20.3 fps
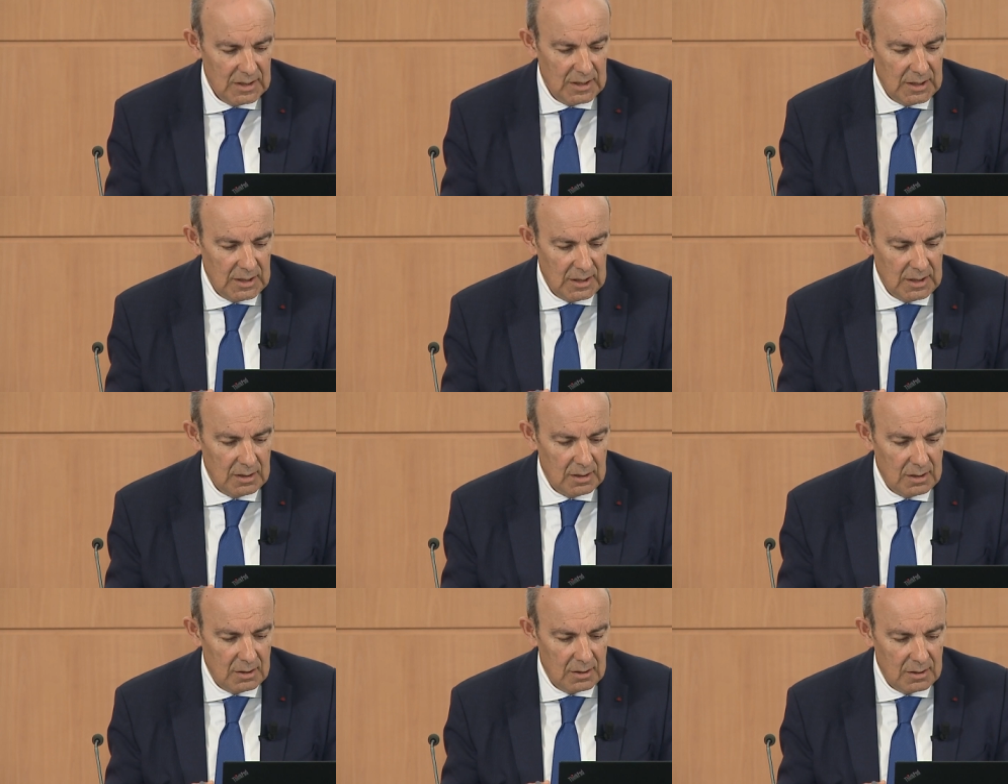
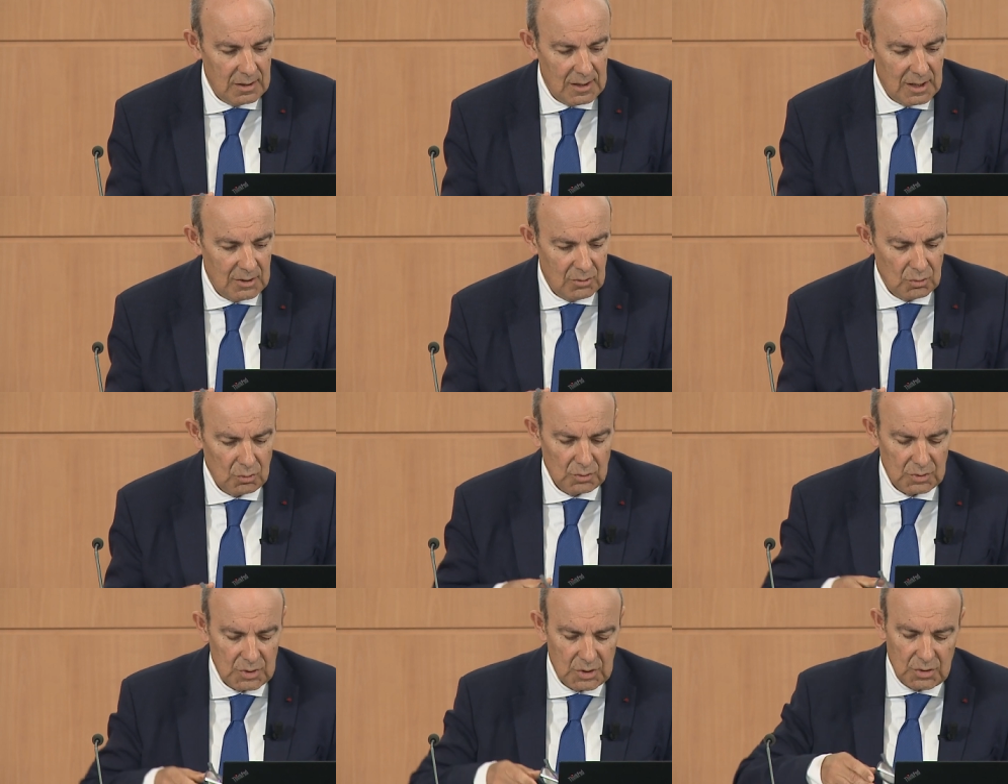et euh,
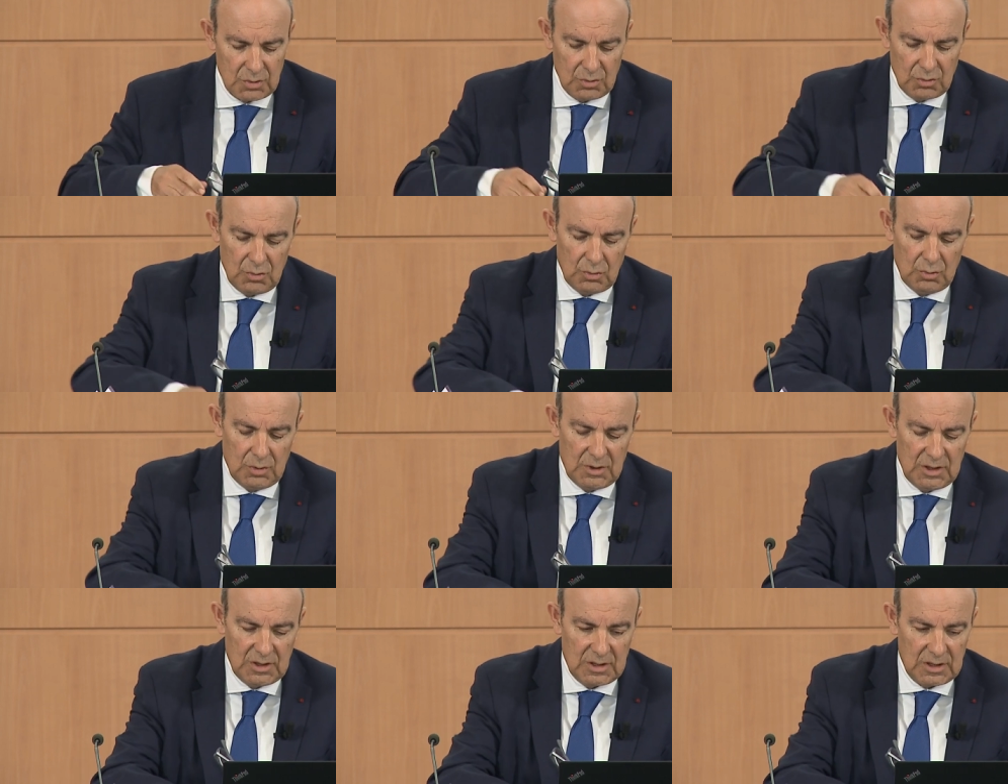l'annonce
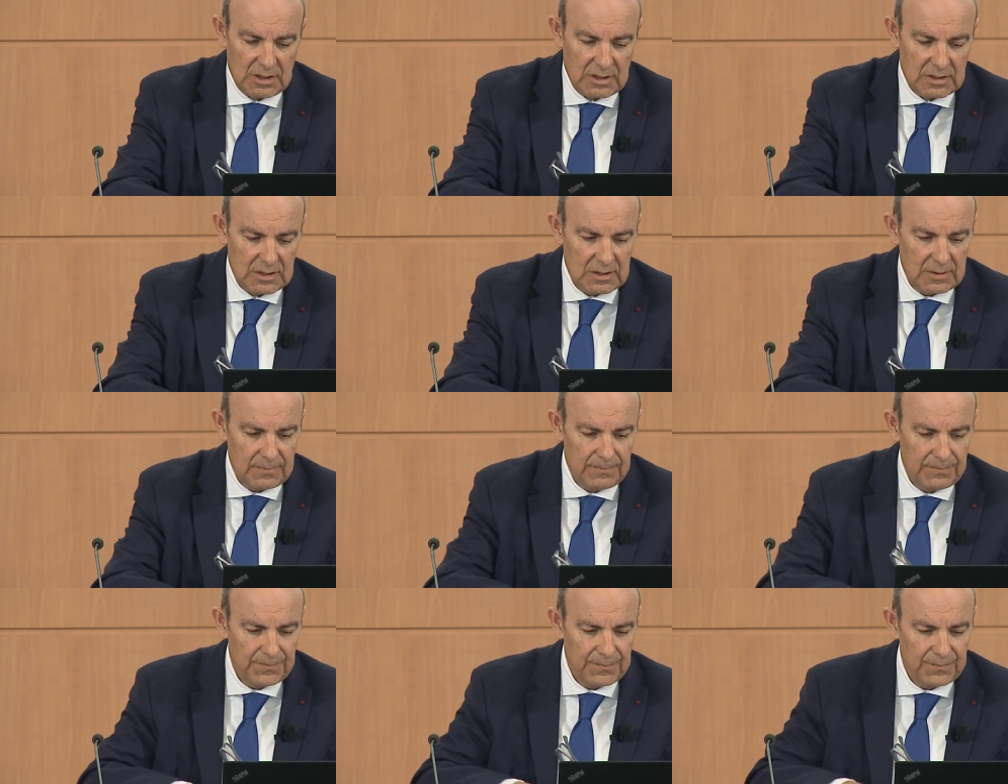du
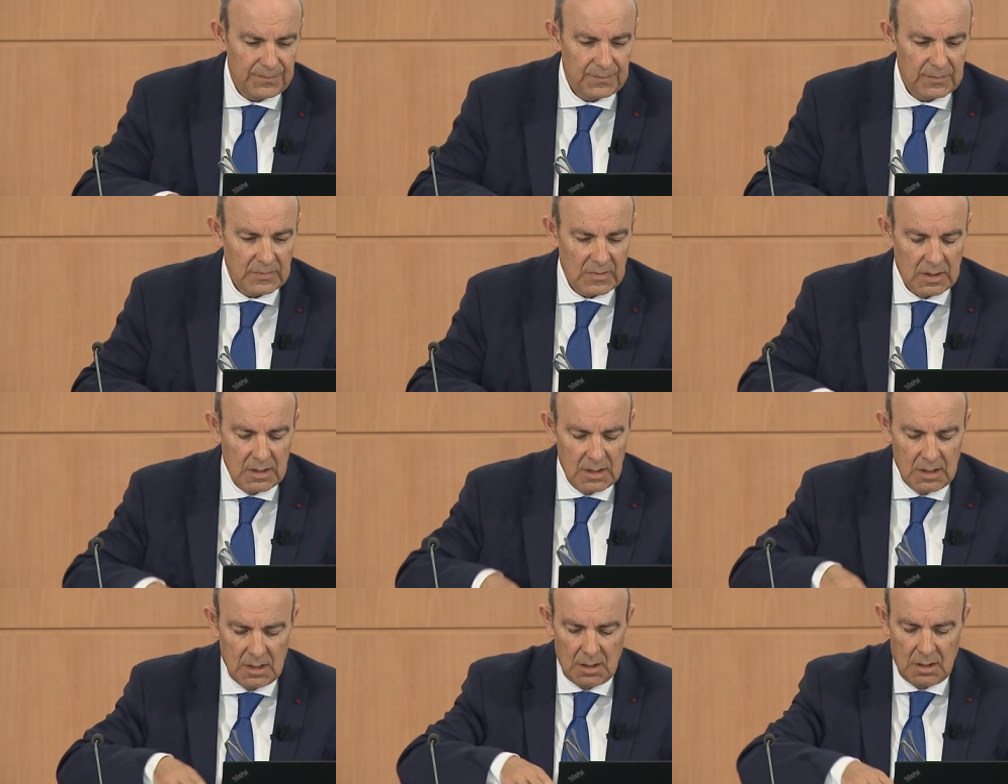10X.
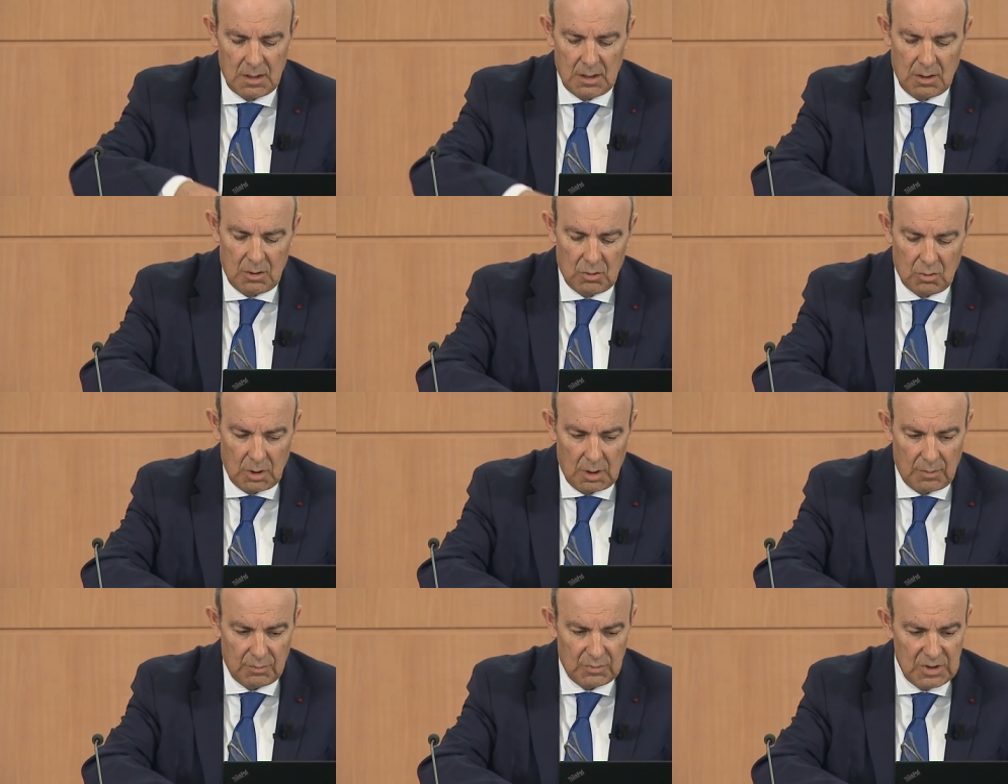
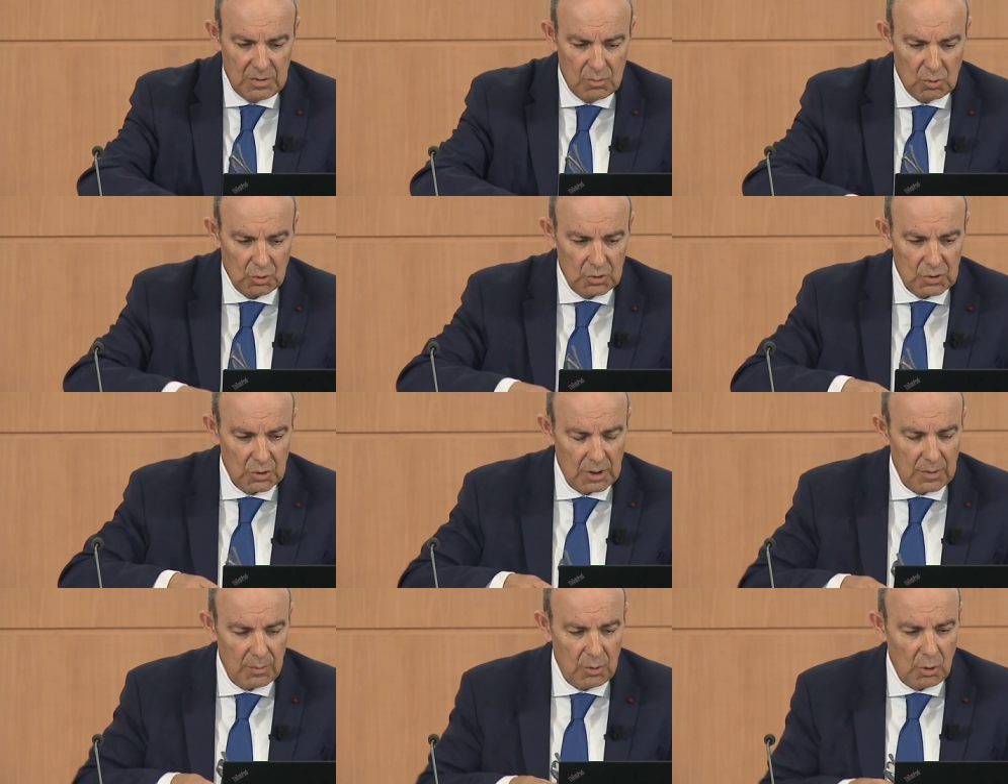Un petit mot
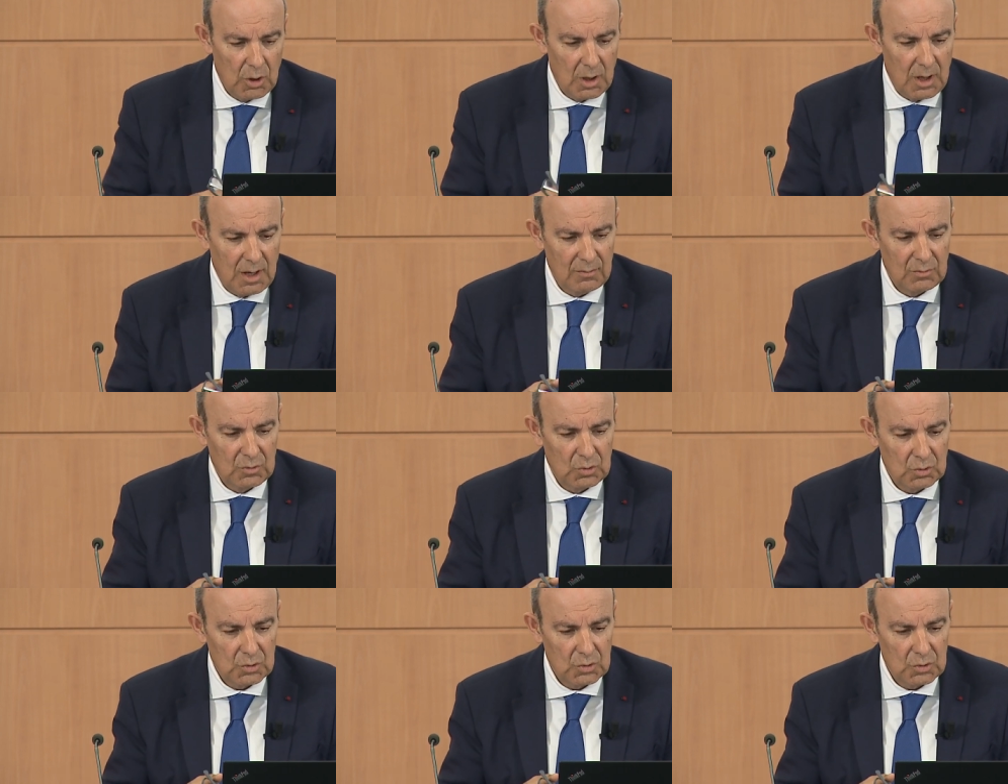sur les programmes.